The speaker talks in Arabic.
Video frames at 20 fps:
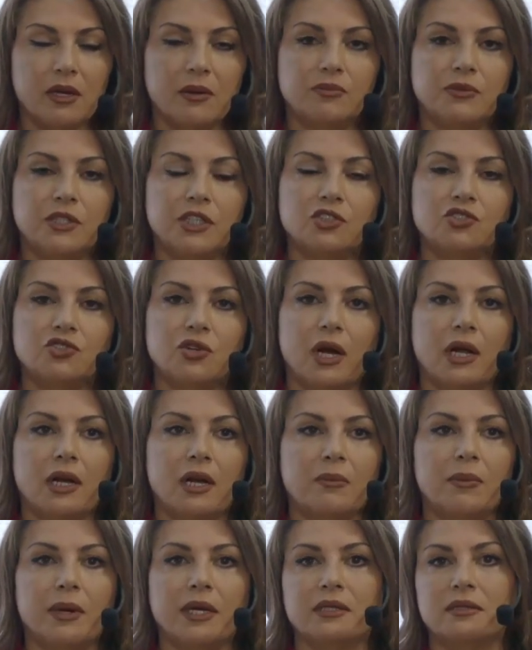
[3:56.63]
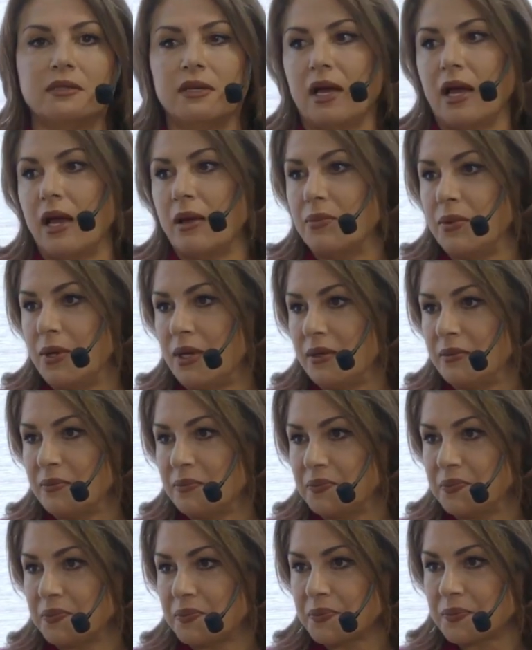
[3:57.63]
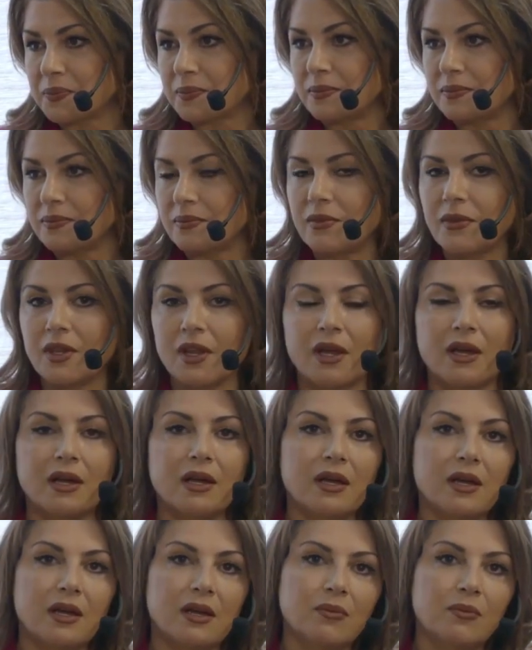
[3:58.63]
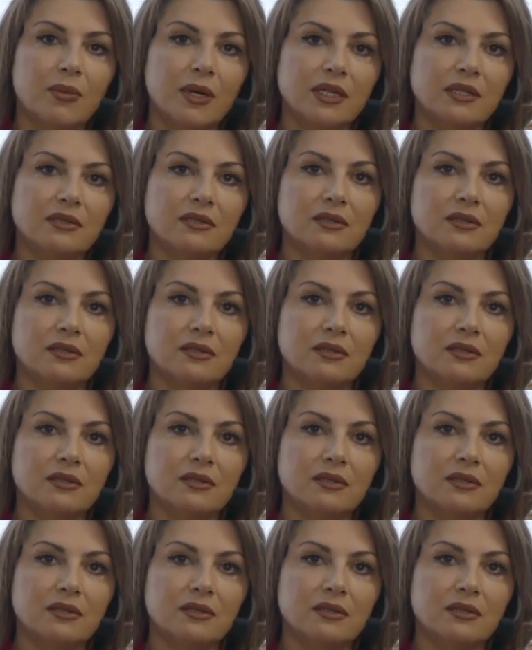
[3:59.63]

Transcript: بتيجوا على بيت ابي بيت